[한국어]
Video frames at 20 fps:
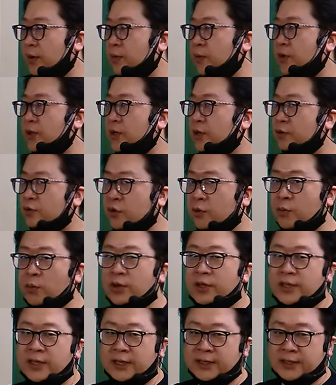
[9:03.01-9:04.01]
한 번이라도 더
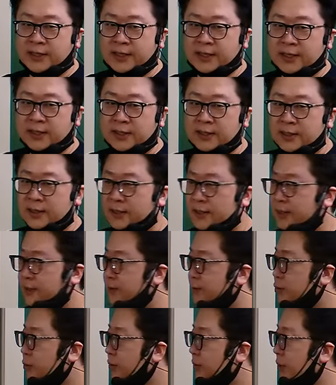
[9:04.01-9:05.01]
보게 되니까,
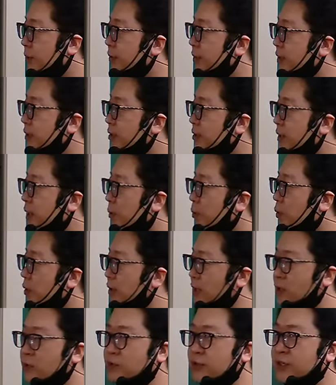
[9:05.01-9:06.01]
그래서 좀 재밌는 과목이
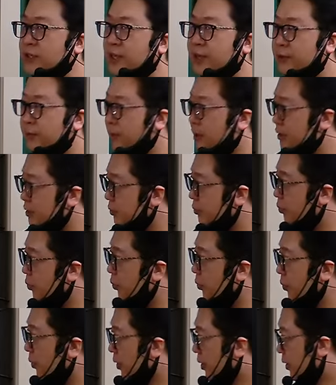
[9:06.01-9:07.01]
될 수 있게끔
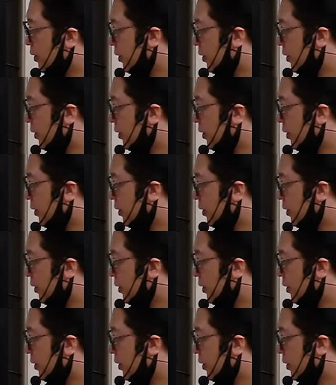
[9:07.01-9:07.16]
하시고,